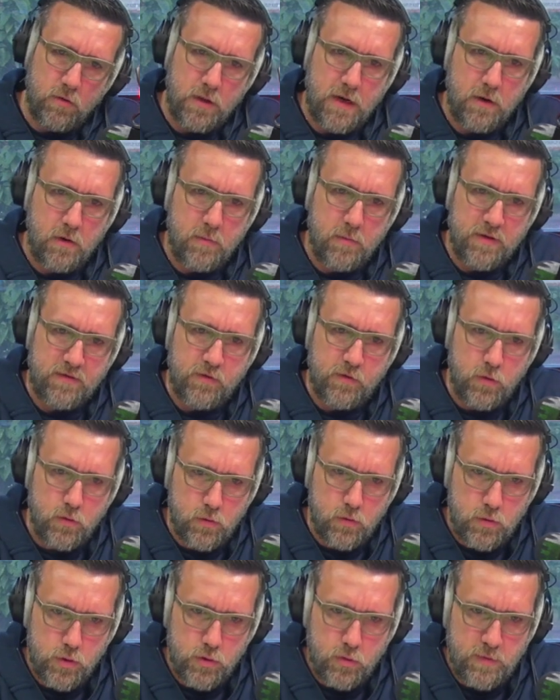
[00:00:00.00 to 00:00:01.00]
de la
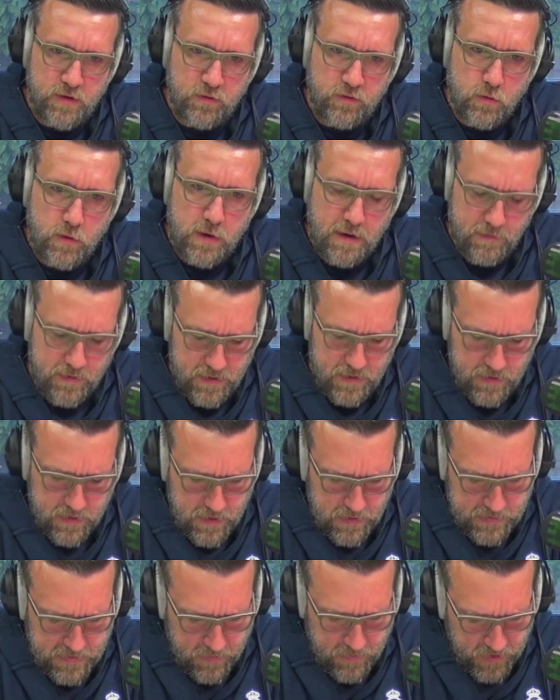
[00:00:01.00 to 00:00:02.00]
conversación cuando mencionaba
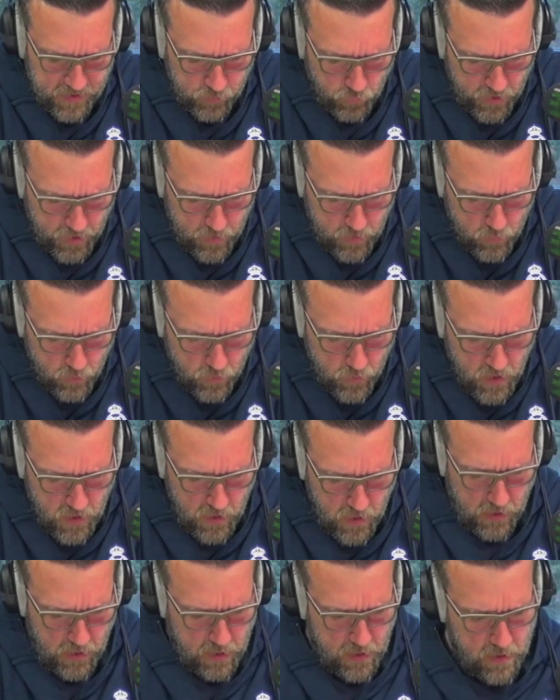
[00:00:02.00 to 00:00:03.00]
el, tema turismo.
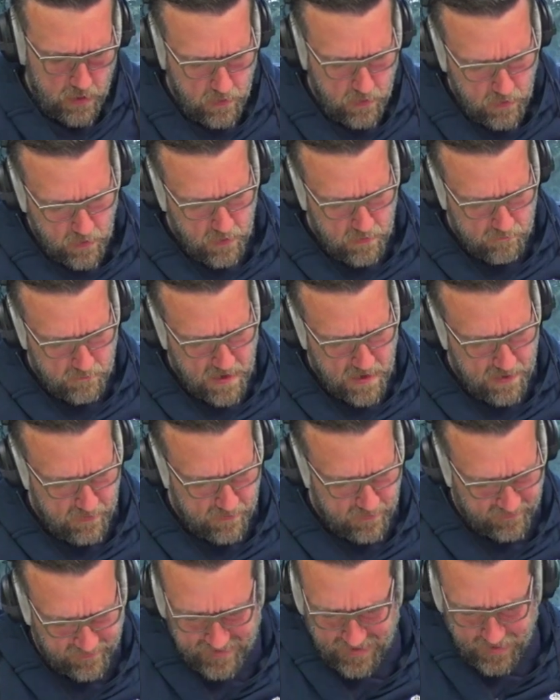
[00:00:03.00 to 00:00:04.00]

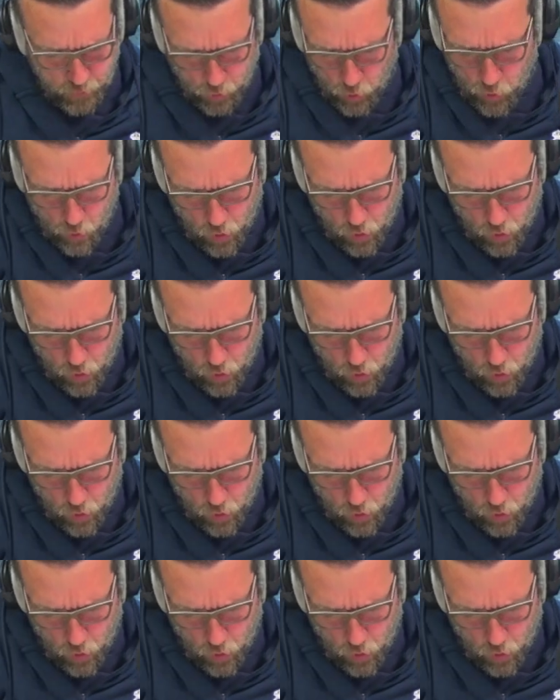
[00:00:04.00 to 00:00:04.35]
el, sector